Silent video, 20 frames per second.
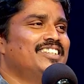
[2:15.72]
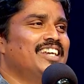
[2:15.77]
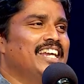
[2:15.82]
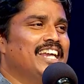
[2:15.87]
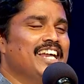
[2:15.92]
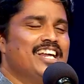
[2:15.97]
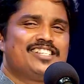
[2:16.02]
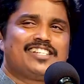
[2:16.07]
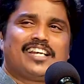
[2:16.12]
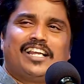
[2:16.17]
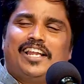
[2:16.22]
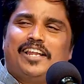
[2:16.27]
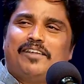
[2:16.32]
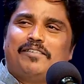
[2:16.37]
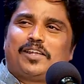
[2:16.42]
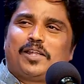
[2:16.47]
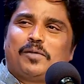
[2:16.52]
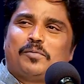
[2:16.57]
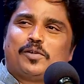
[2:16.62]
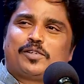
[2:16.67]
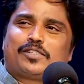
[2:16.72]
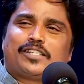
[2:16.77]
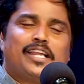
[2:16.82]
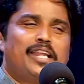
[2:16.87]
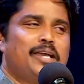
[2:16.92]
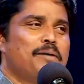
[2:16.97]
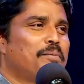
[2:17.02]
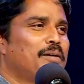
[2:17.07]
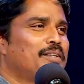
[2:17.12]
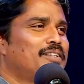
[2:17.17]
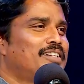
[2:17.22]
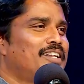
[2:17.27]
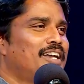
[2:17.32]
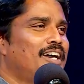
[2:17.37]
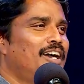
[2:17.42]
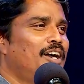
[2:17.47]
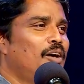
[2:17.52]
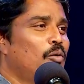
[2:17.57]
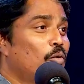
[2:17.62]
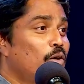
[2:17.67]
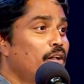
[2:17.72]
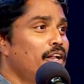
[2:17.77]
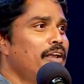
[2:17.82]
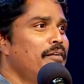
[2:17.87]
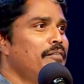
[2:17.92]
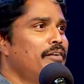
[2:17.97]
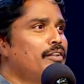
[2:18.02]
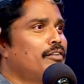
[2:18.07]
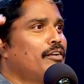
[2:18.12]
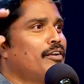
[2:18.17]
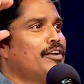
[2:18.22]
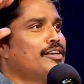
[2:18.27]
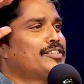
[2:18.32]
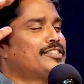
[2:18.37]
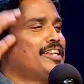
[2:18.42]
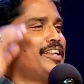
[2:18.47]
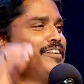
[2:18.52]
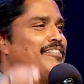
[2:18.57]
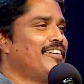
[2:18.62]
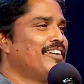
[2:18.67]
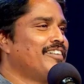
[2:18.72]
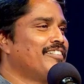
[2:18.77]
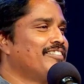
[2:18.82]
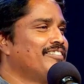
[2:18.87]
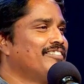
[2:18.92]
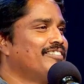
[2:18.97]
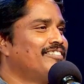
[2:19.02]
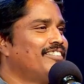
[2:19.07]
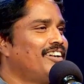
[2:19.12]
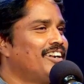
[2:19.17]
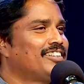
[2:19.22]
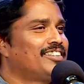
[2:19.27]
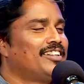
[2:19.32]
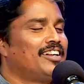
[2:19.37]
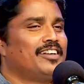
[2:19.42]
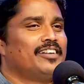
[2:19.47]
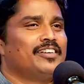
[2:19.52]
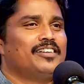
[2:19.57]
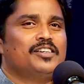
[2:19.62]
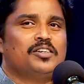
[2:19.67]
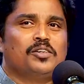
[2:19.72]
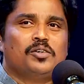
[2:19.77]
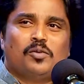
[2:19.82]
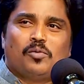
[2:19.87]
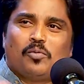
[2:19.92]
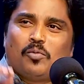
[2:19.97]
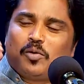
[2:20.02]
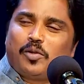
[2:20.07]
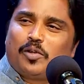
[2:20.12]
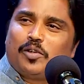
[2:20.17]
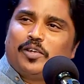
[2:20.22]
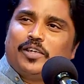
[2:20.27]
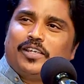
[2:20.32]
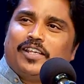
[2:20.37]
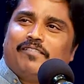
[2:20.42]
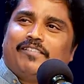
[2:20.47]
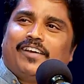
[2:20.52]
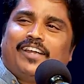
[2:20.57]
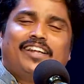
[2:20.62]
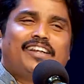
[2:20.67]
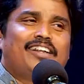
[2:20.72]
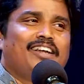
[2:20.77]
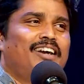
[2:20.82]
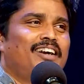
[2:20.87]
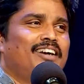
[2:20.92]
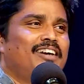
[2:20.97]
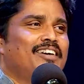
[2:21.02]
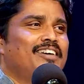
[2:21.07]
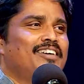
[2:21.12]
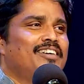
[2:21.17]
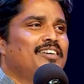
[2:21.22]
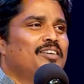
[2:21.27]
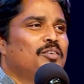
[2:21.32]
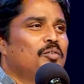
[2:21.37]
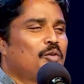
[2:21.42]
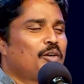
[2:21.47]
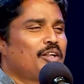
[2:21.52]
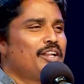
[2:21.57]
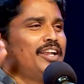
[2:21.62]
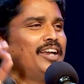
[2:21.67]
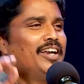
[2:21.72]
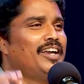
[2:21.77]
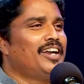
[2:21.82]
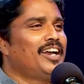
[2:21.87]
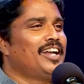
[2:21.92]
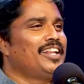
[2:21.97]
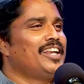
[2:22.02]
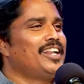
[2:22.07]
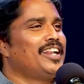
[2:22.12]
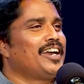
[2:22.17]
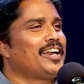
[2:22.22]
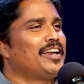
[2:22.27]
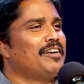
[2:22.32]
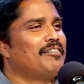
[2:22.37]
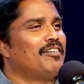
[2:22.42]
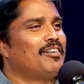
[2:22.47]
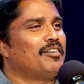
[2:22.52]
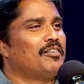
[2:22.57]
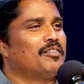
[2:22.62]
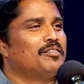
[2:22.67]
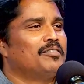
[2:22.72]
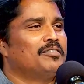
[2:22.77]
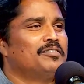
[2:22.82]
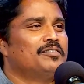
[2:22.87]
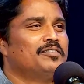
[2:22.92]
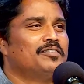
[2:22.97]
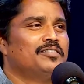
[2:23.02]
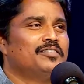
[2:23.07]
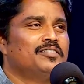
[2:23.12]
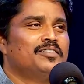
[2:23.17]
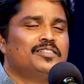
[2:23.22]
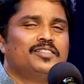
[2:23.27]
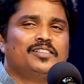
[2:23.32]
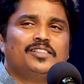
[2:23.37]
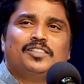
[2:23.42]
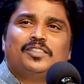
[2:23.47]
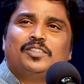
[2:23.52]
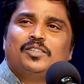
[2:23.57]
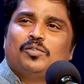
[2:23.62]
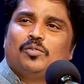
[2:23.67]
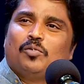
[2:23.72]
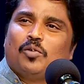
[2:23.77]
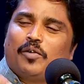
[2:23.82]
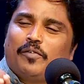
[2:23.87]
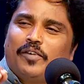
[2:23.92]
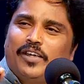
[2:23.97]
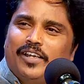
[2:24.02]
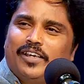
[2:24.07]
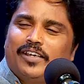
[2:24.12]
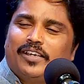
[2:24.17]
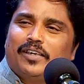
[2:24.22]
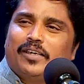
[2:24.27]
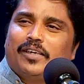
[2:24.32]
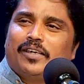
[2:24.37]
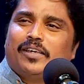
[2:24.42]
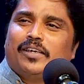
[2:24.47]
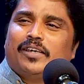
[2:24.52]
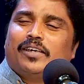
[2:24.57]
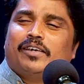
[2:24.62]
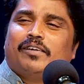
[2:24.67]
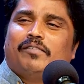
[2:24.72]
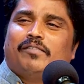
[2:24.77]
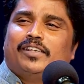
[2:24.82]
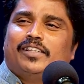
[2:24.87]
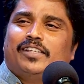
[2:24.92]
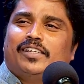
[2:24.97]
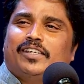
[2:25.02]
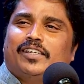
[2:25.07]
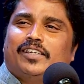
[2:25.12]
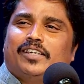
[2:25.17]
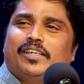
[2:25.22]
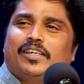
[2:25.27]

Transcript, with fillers: எங்கேயாச்சும் கல்யாண வீட்டில் போய் சேலையை பார்த்துட்டா உடனே இதே சேலையை வாங்கணும் அடுத்த நாள் ஒரு இதை வாங்கிட்டா உடனே அதே நகையை வாங்கணும் ஒரு வீடு வந்து